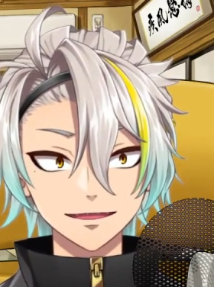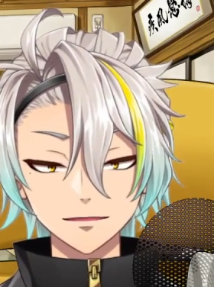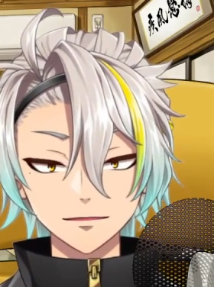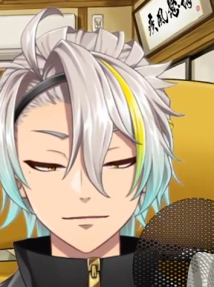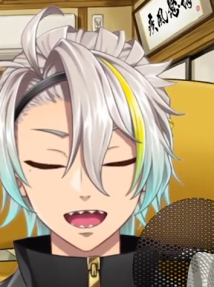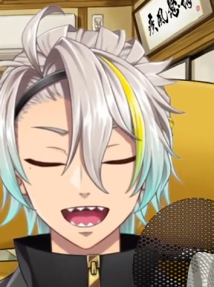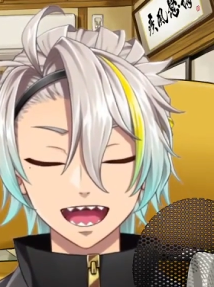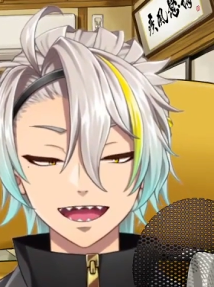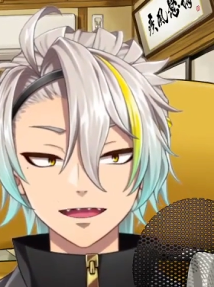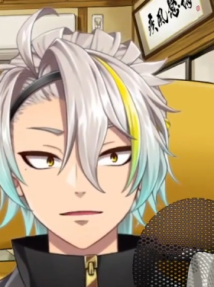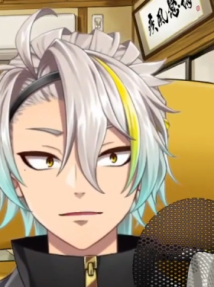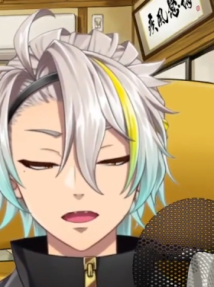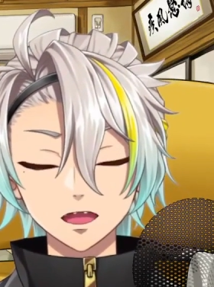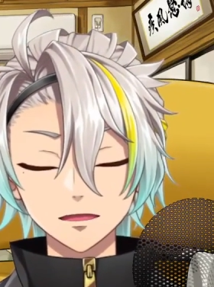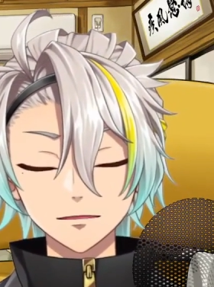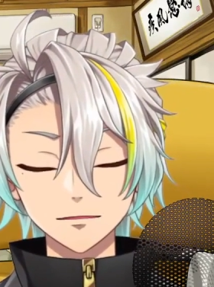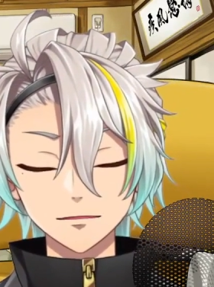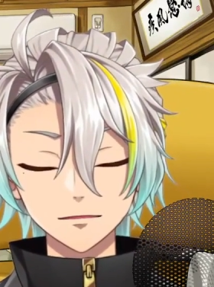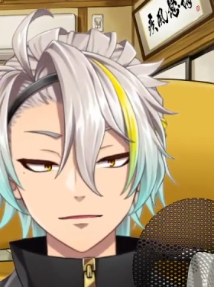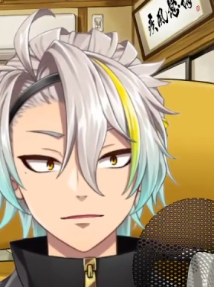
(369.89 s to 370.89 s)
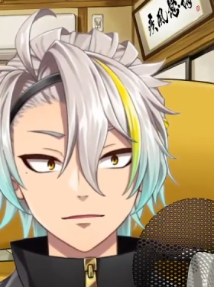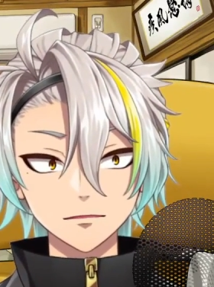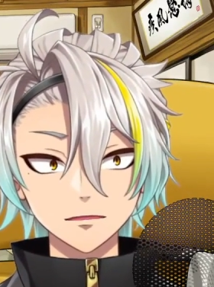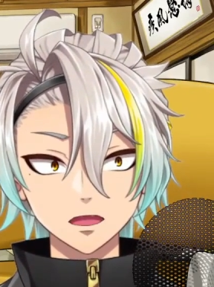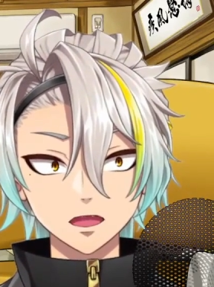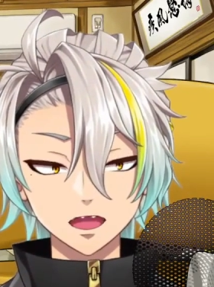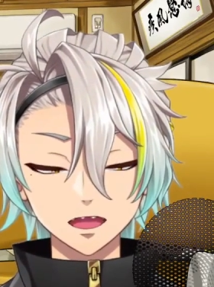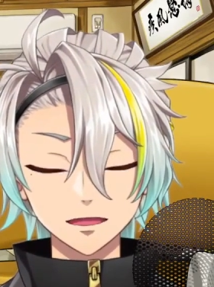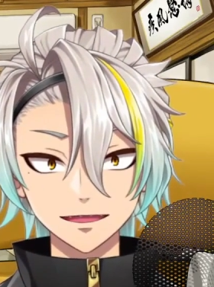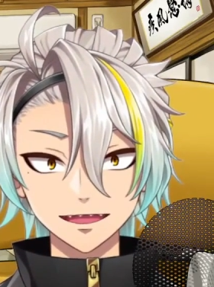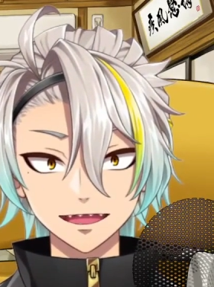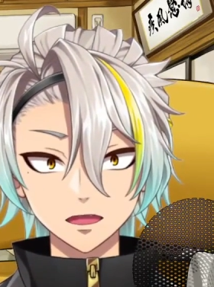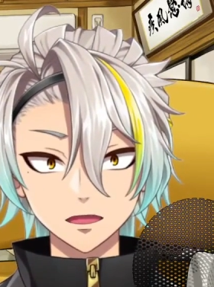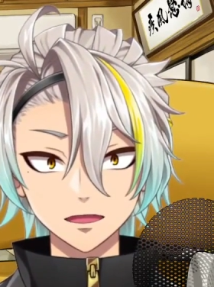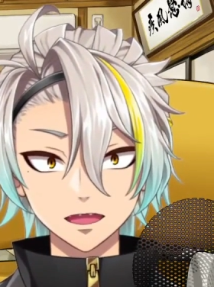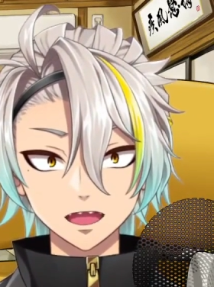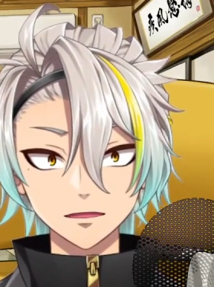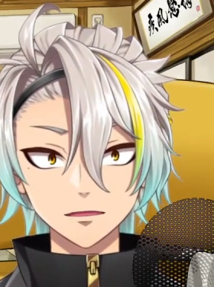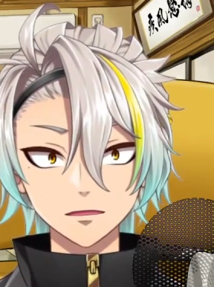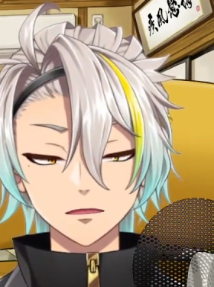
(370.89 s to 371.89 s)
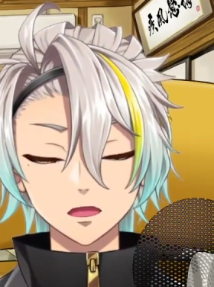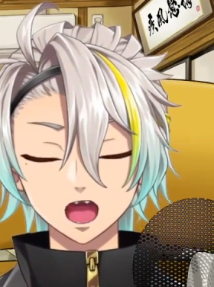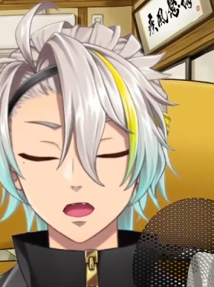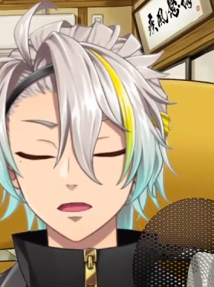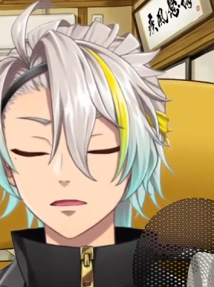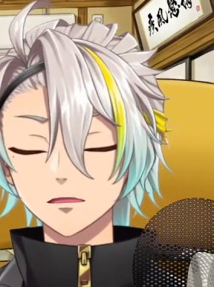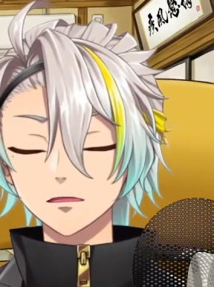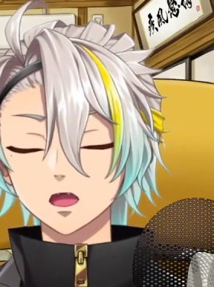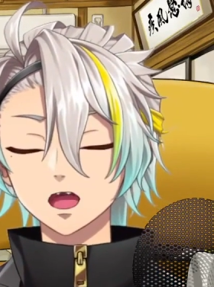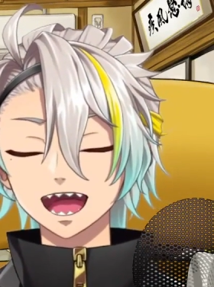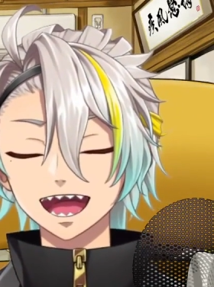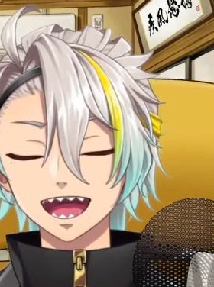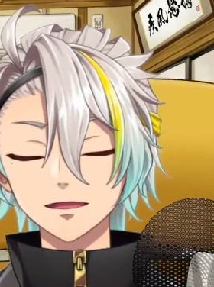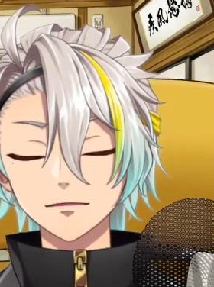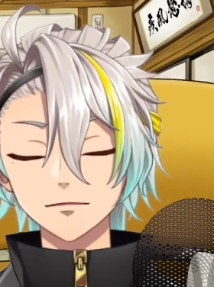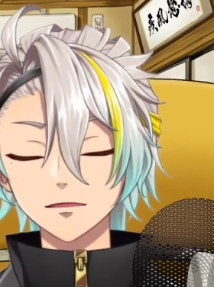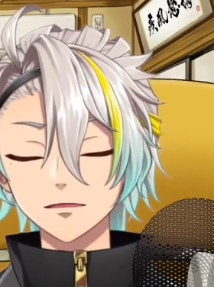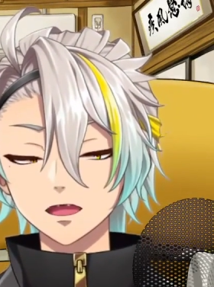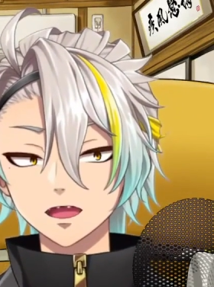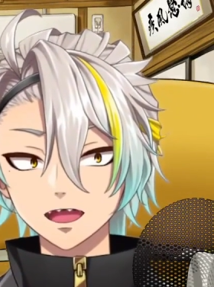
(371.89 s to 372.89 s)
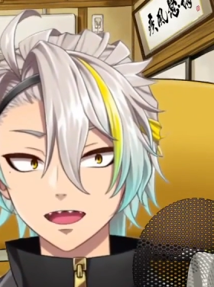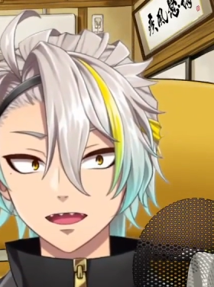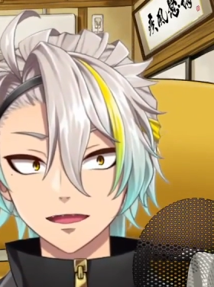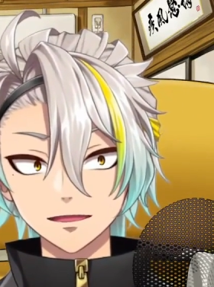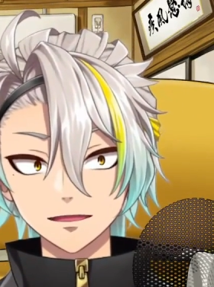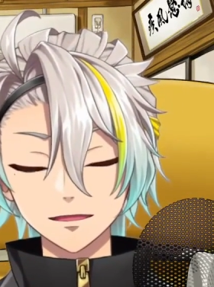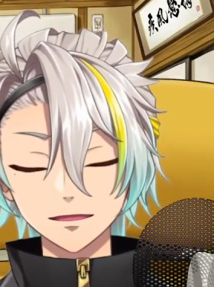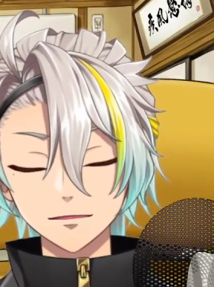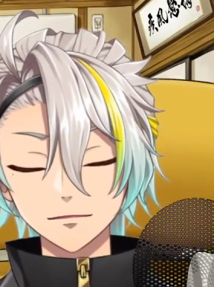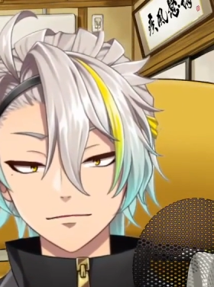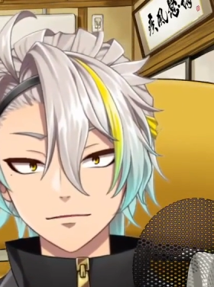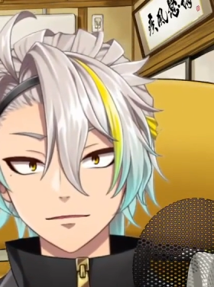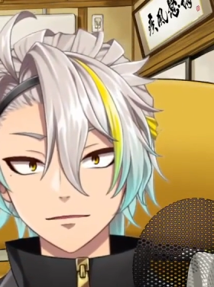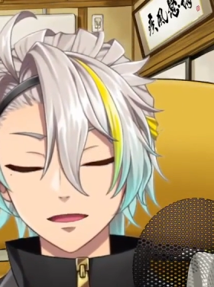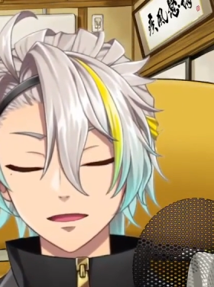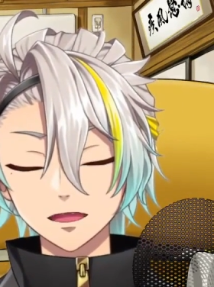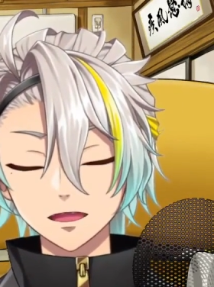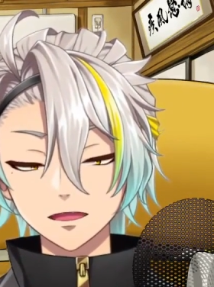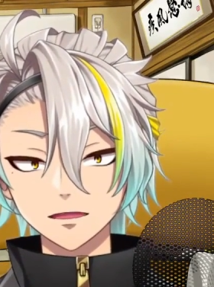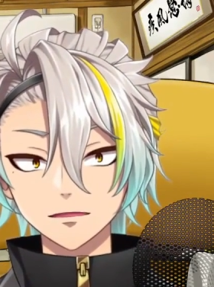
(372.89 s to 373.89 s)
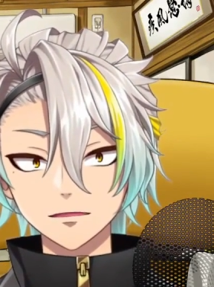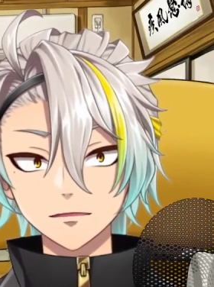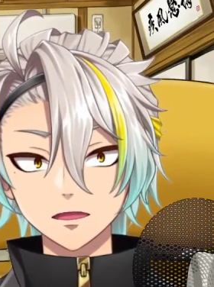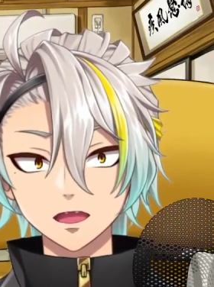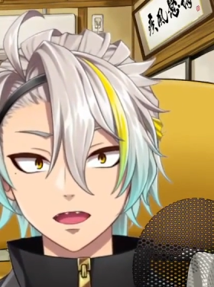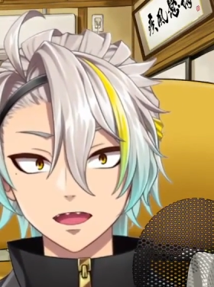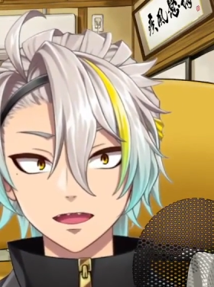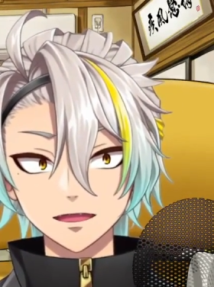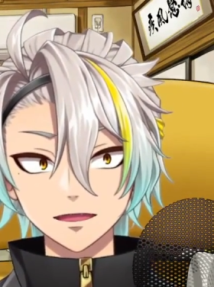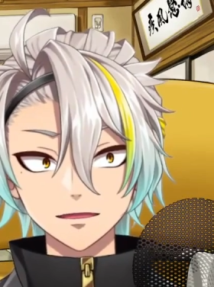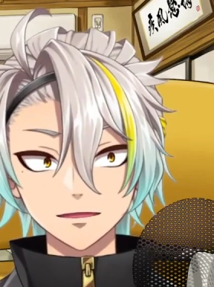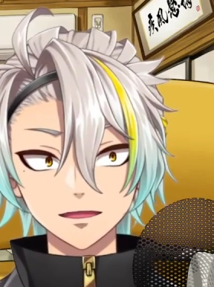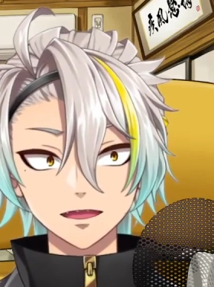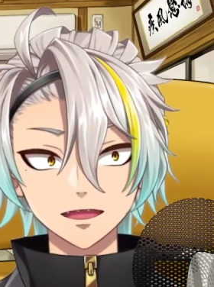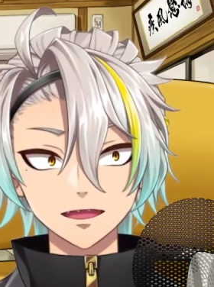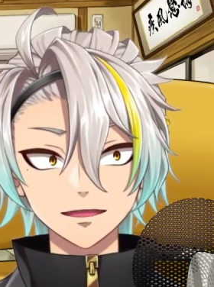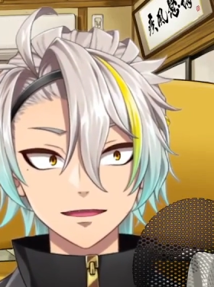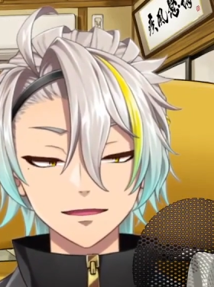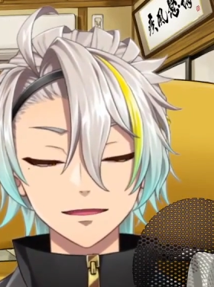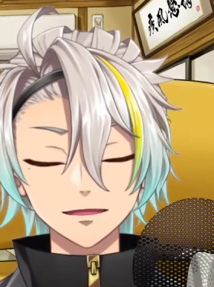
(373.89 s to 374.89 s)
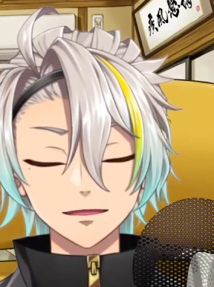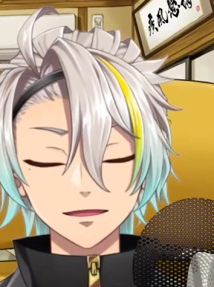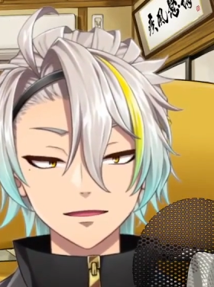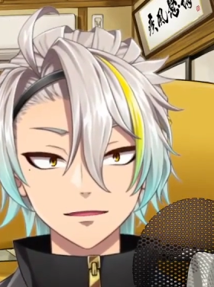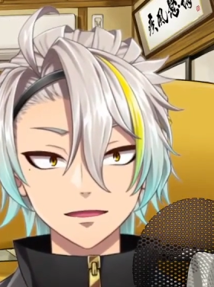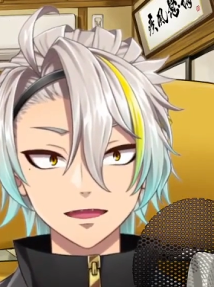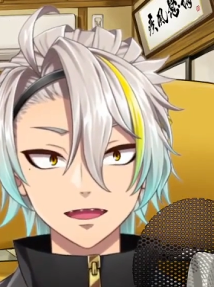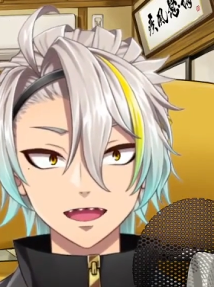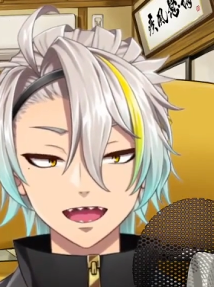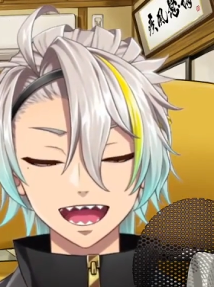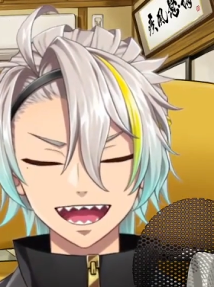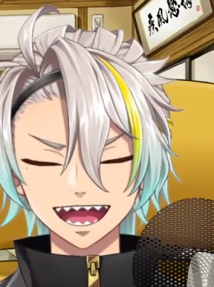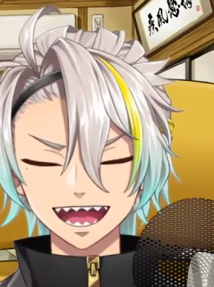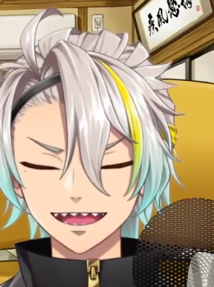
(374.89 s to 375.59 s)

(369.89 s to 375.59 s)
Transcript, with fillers: うわ、ありがとうございます、言うて。で、おじさんも受け取っときな、言うてくれて。うん、もうそんな受け取っとき、つって。言ってくれて、